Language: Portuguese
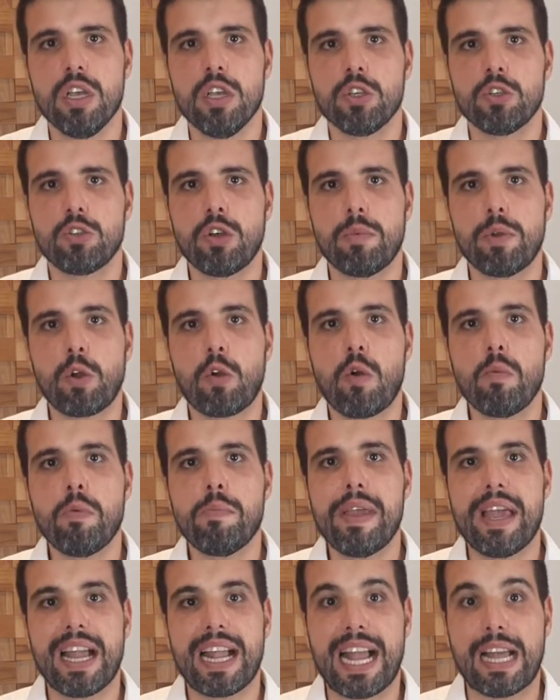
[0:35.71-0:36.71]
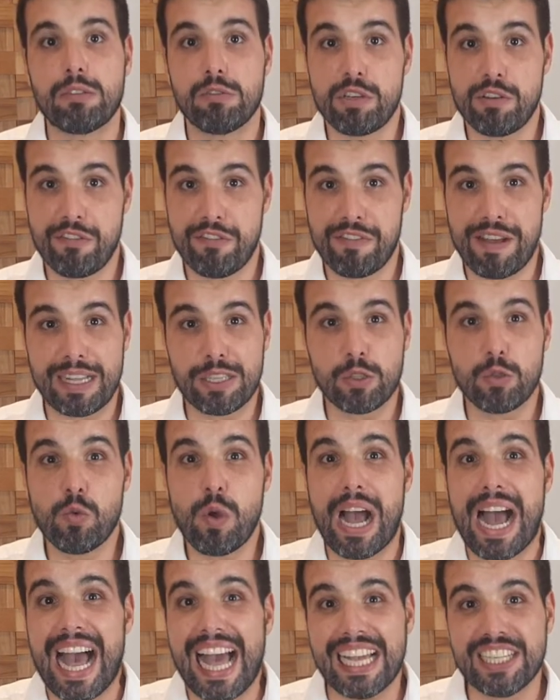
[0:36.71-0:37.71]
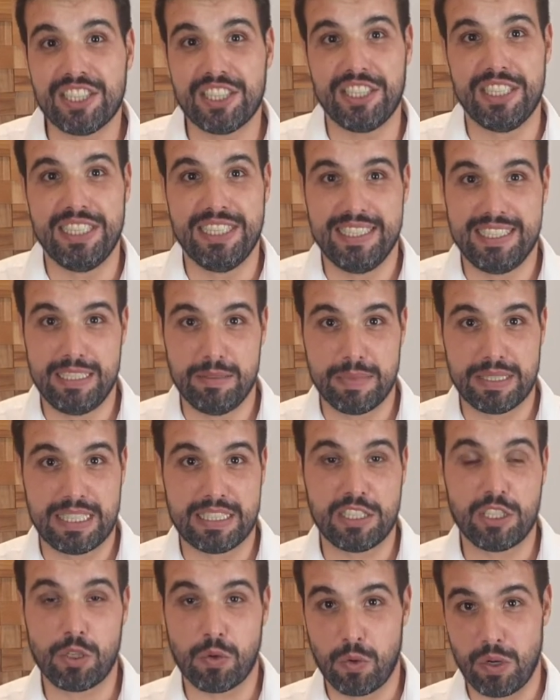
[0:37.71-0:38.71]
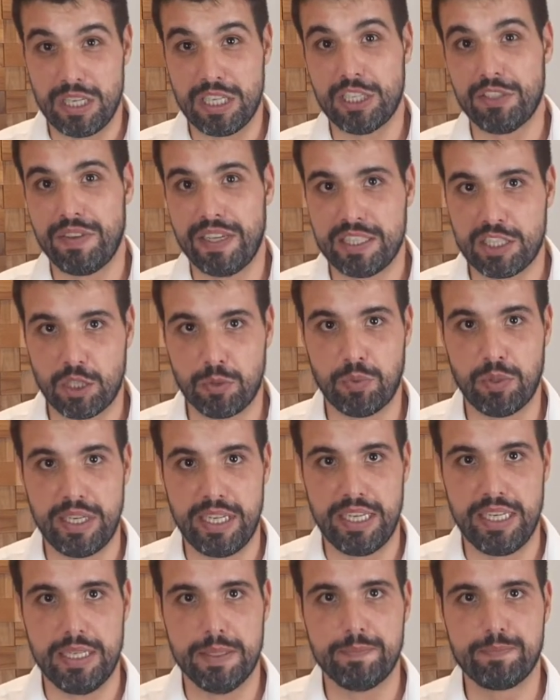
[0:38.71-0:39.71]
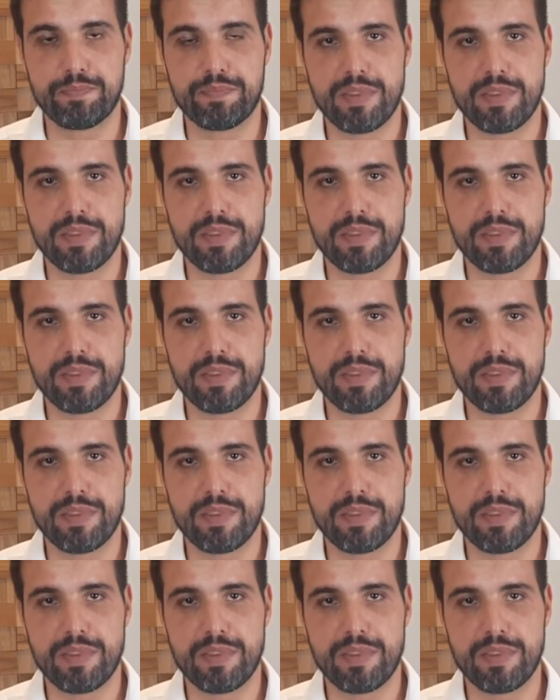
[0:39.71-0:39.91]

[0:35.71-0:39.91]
sobre como o mercado de fato age em cima das escolhas feitas por ele.